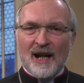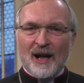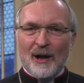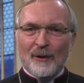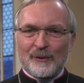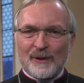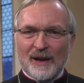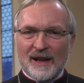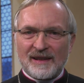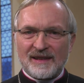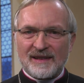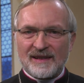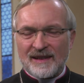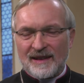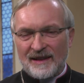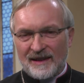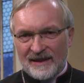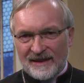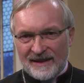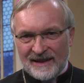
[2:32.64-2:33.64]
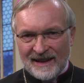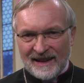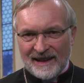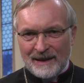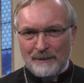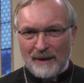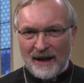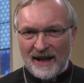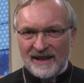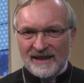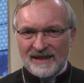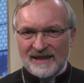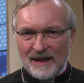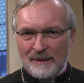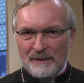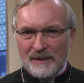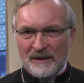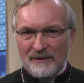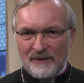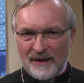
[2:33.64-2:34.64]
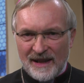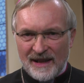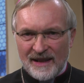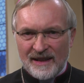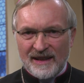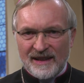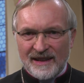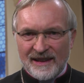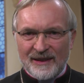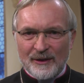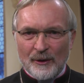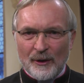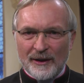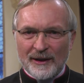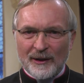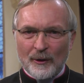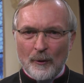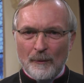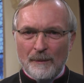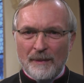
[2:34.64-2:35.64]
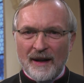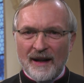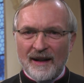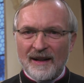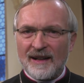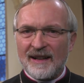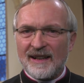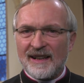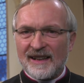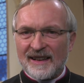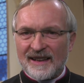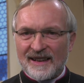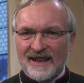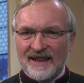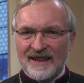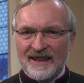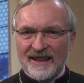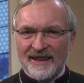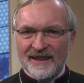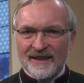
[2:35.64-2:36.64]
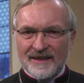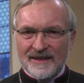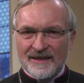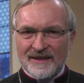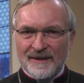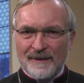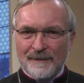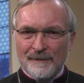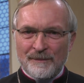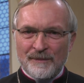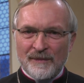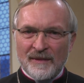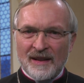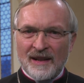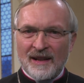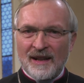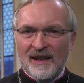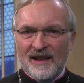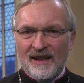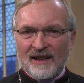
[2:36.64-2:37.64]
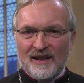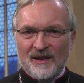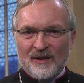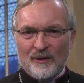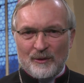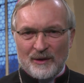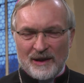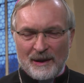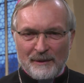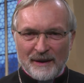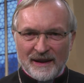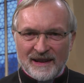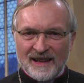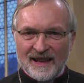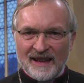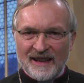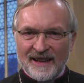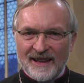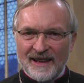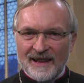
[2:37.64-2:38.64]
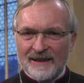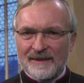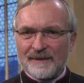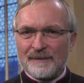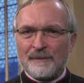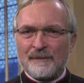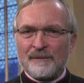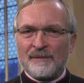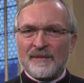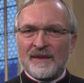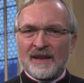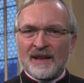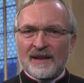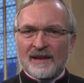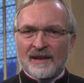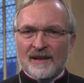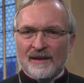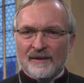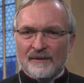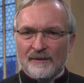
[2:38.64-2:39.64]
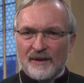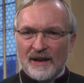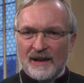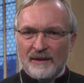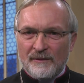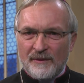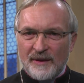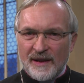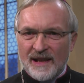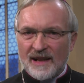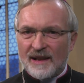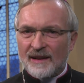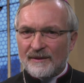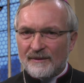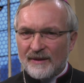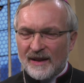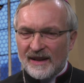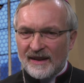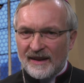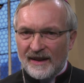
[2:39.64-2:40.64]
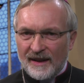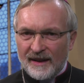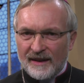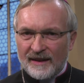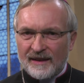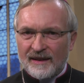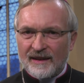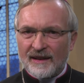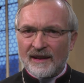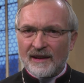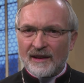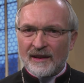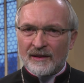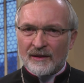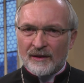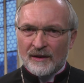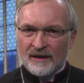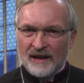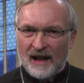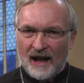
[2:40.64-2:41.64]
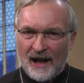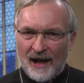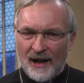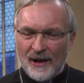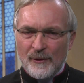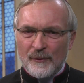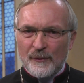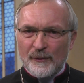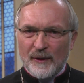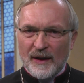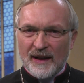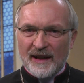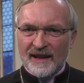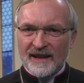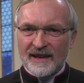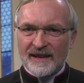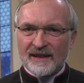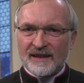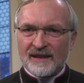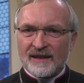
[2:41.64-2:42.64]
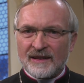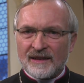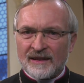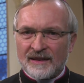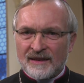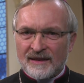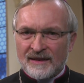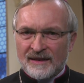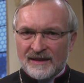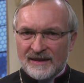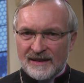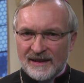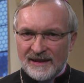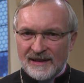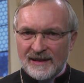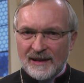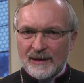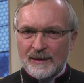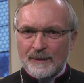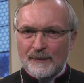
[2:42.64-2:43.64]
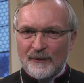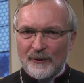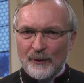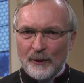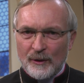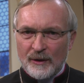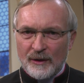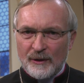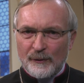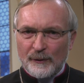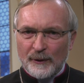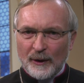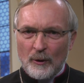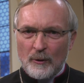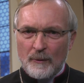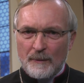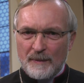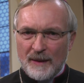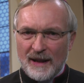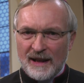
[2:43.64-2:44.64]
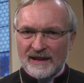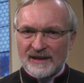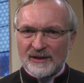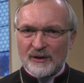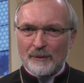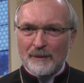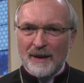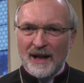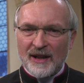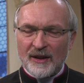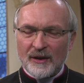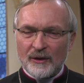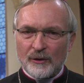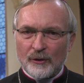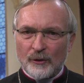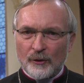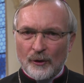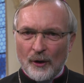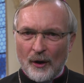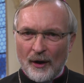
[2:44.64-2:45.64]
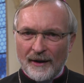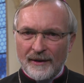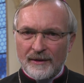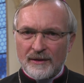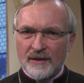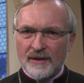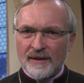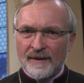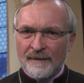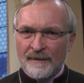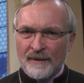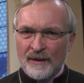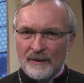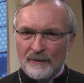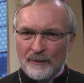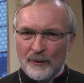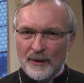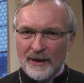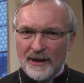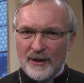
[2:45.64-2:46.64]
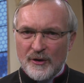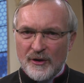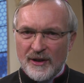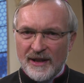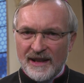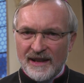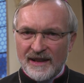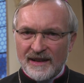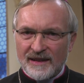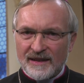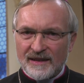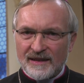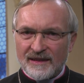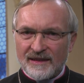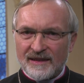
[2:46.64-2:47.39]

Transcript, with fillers: auf das der gemeinsame Weg in Europa gelingt. Und er wird gelingen, wenn wir, wenn ich anfange, dieses Pfund fruchtbar zu machen, dort, wo ich stehe.